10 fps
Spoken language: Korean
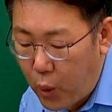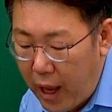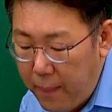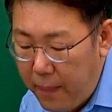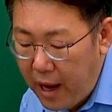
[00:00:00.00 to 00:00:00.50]

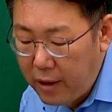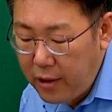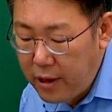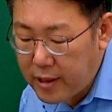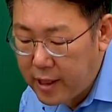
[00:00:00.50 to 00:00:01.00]
왜
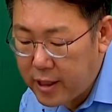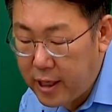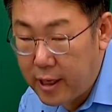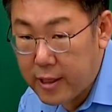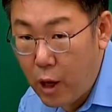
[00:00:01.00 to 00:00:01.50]
파견되는
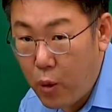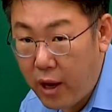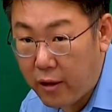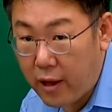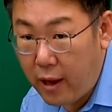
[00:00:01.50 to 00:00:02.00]
사신이
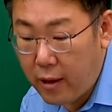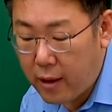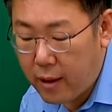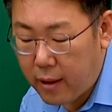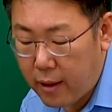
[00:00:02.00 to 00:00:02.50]
사용하였다?
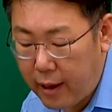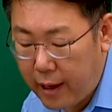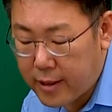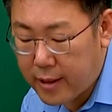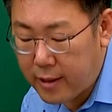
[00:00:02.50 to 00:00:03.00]

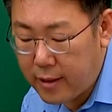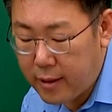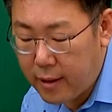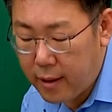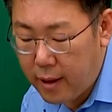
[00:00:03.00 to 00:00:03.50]
X.
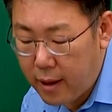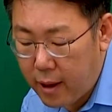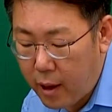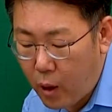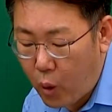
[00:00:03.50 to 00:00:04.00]

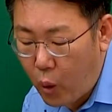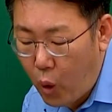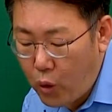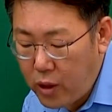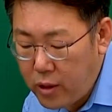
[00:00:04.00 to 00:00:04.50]

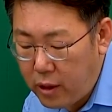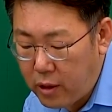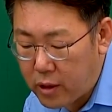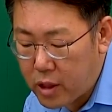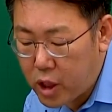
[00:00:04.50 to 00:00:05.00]

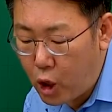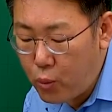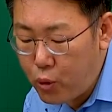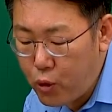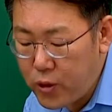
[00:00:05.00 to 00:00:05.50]
고구려에서는
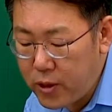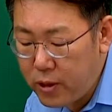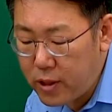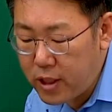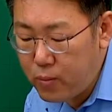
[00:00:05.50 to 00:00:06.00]
절풍을
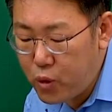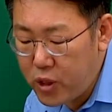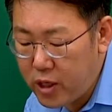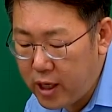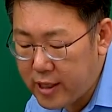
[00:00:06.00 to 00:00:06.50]
쓰는
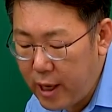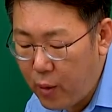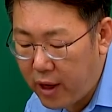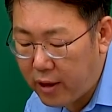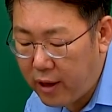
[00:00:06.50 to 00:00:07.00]
신분증이
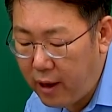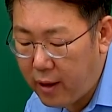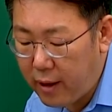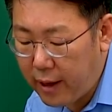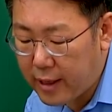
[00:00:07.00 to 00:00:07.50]
사용하였다.
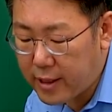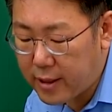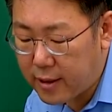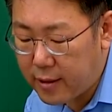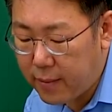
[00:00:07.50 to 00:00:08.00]

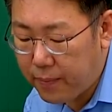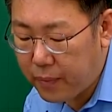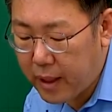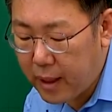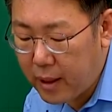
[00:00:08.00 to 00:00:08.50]
X.
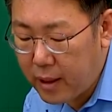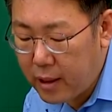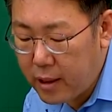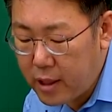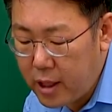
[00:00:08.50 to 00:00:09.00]

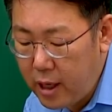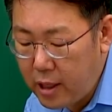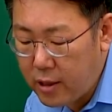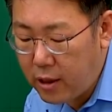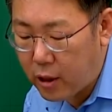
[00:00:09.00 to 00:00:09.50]

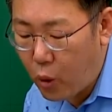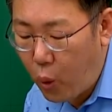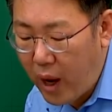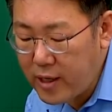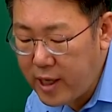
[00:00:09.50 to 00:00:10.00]
신라에서는
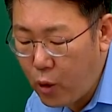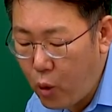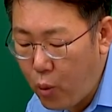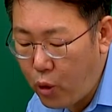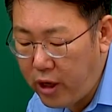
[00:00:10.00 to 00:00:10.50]
황색
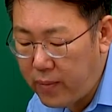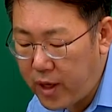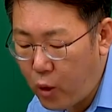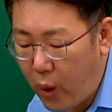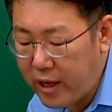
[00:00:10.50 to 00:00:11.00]
공복을
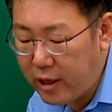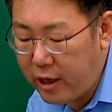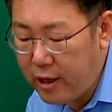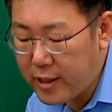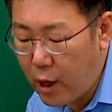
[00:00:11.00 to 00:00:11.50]
입는
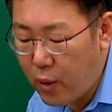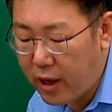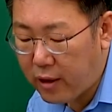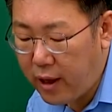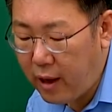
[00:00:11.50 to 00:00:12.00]
관인들이
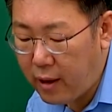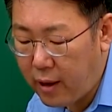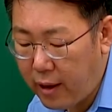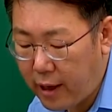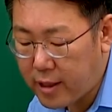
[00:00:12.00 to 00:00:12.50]
사용하였다.
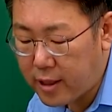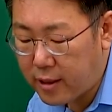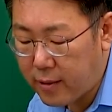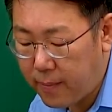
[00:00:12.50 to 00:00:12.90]
X.